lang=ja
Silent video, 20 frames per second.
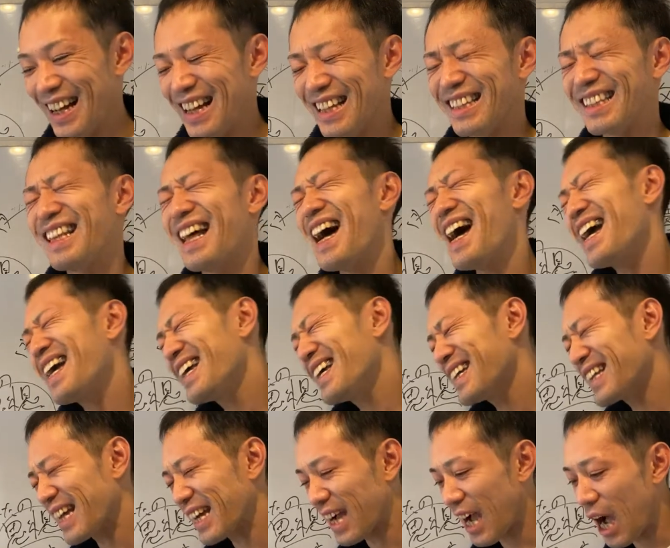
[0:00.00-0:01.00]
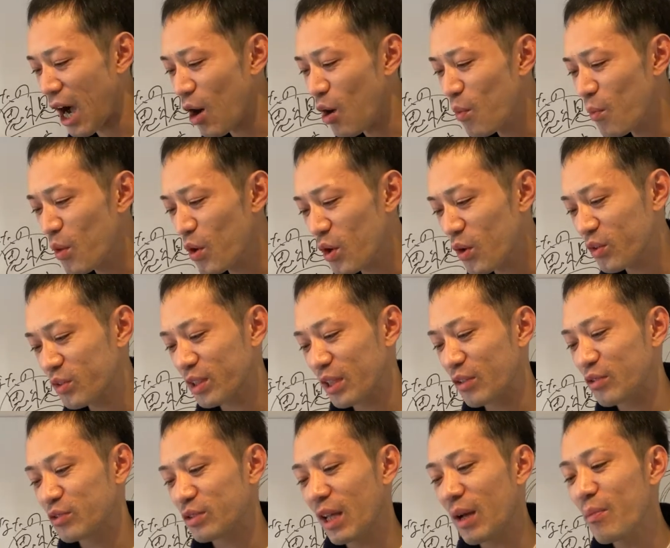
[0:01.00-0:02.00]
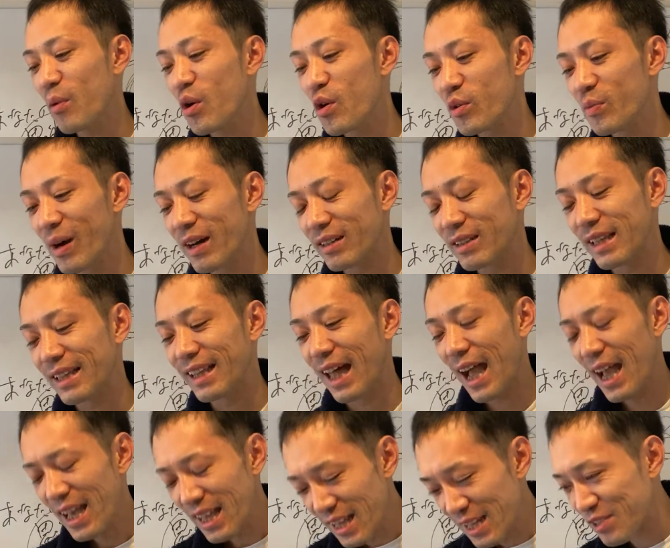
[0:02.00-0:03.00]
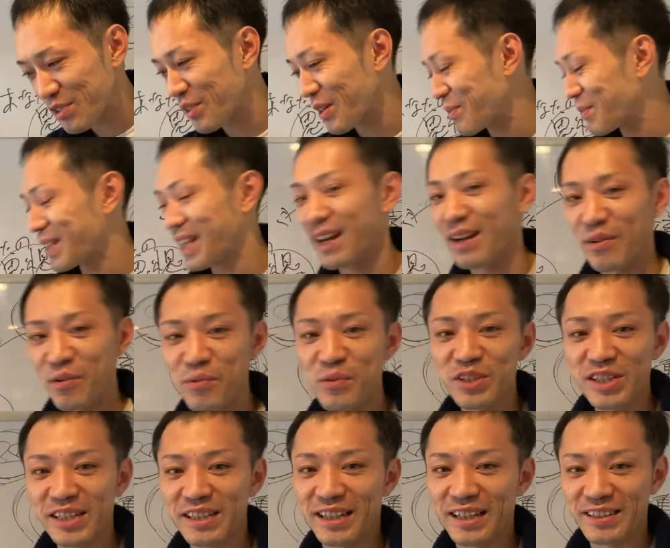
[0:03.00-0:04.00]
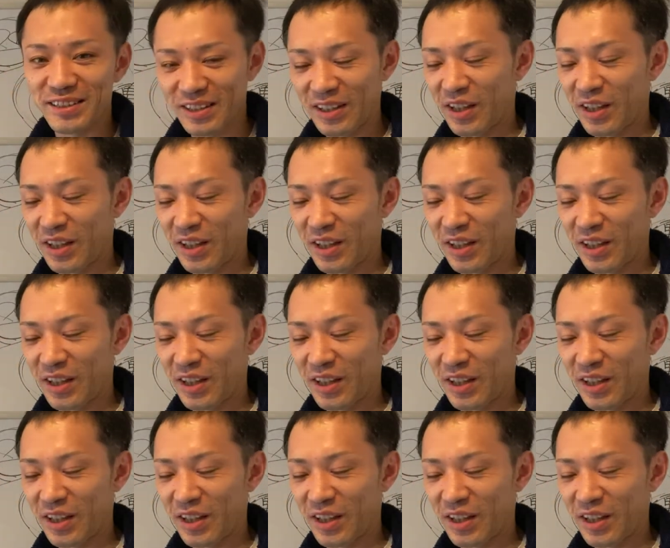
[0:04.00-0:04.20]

なんやねん顔も良くて歌もうまくてなんやねんそれみたいな思っちゃったんですけ